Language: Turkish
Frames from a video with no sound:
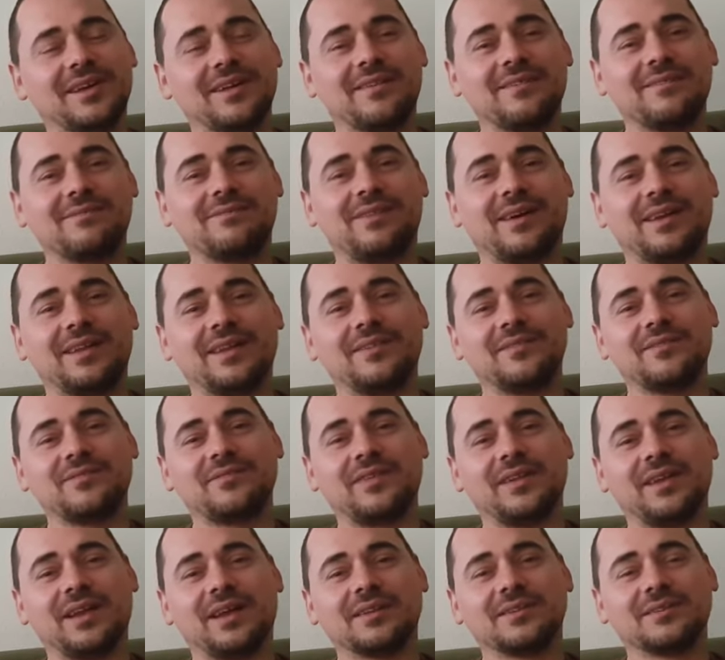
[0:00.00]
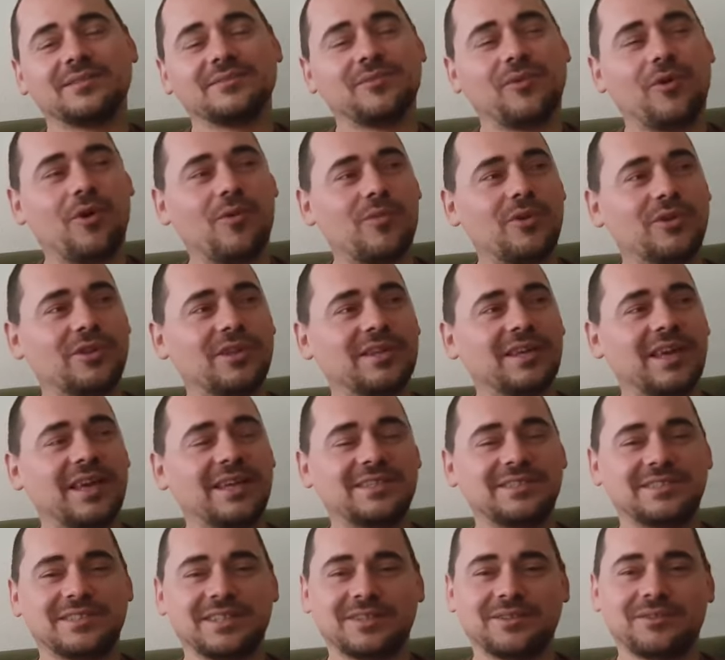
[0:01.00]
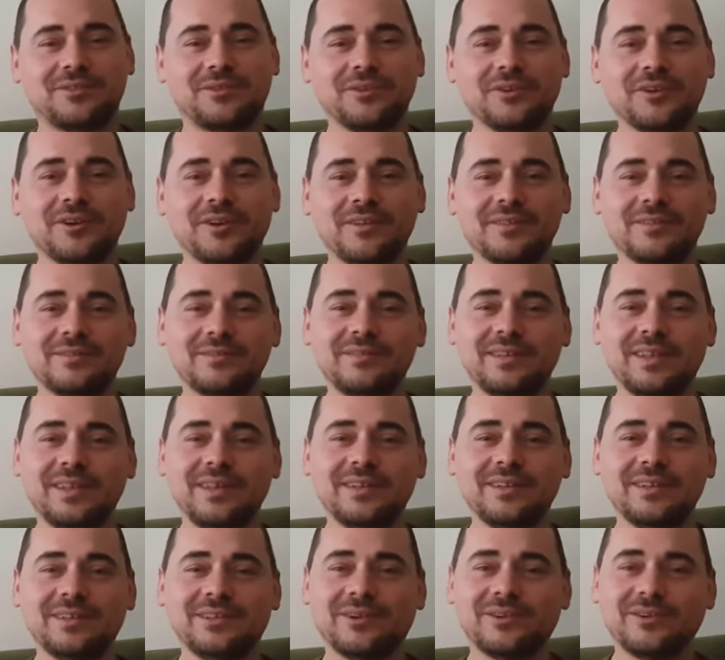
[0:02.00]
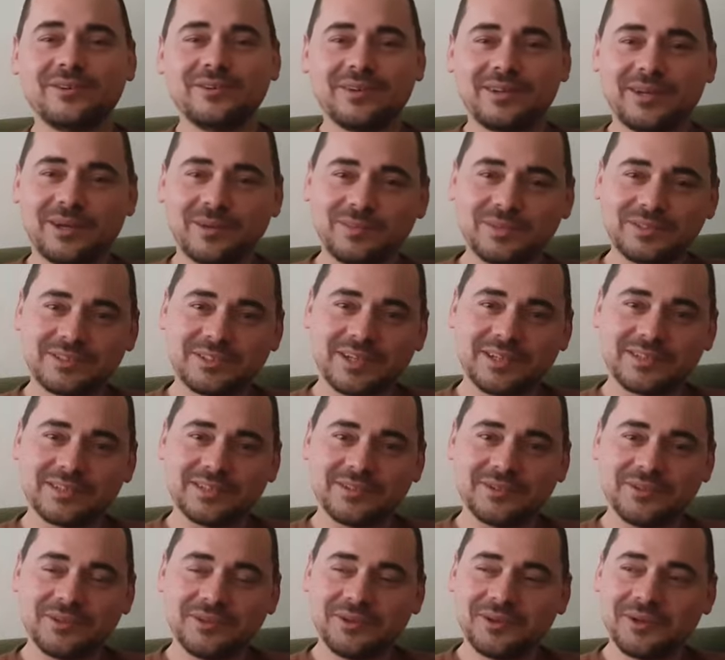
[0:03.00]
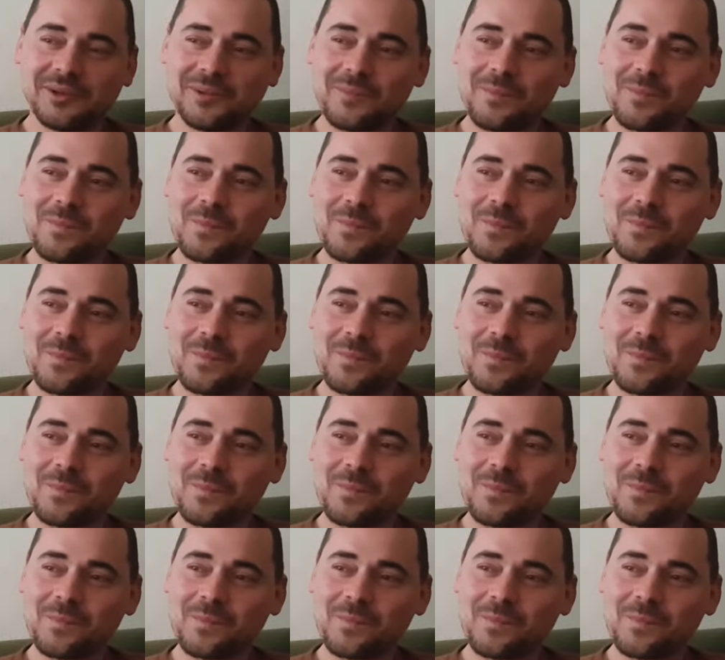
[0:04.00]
falan filan. O moda geçtik diyor. Ding dong kapı çaldı diyor